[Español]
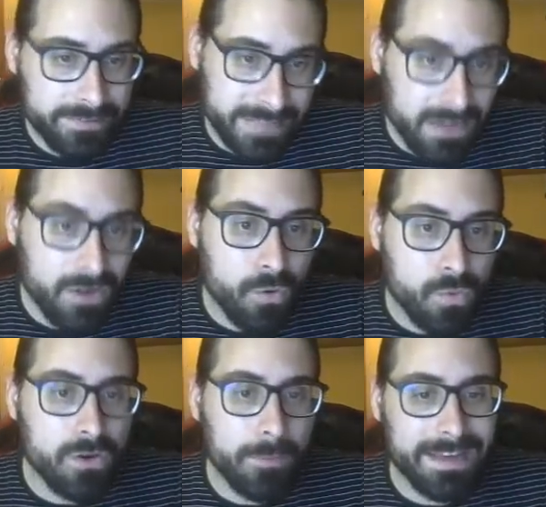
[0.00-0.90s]
tengo
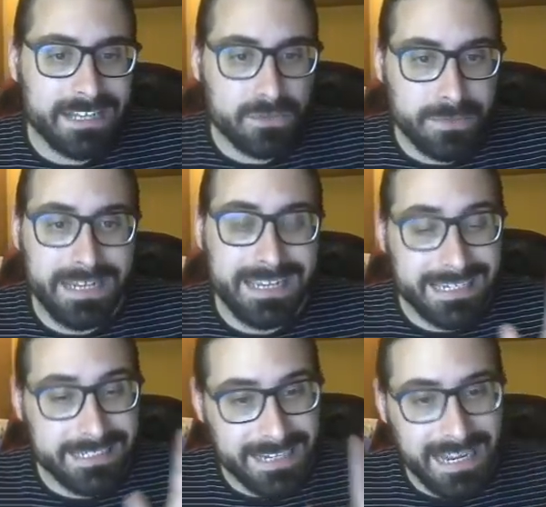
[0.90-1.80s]
uno para subir
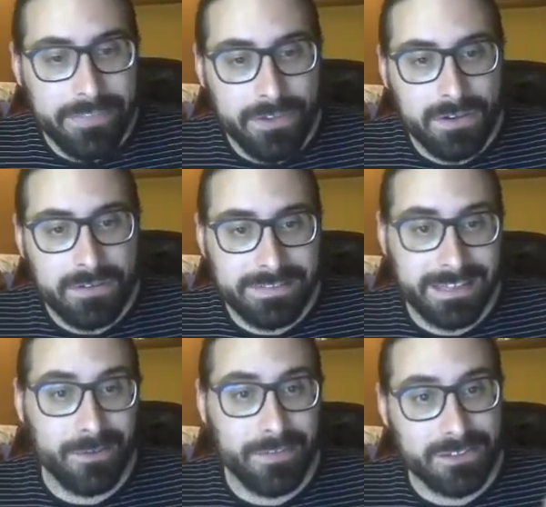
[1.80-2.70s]
que es Gladio,
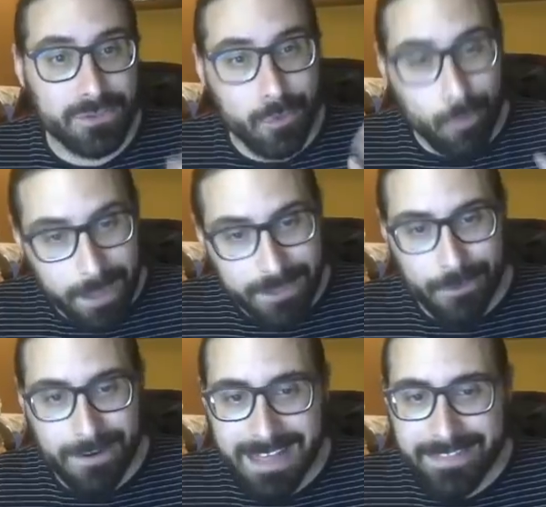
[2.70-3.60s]
tengo de hecho
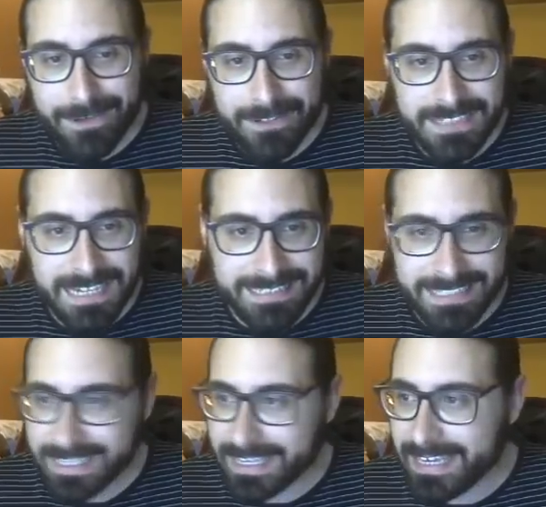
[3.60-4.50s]
cuatro Gladios,
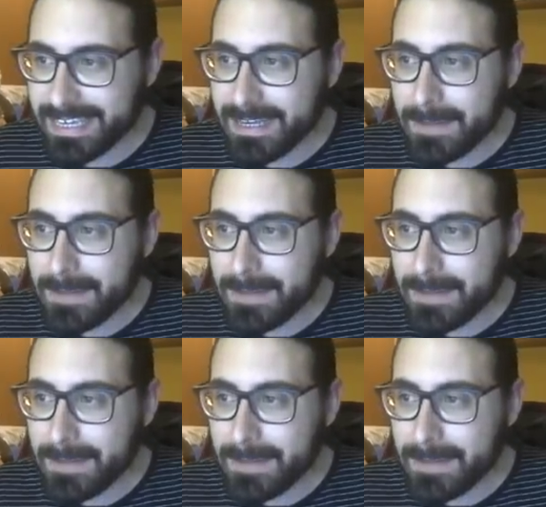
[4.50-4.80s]
así que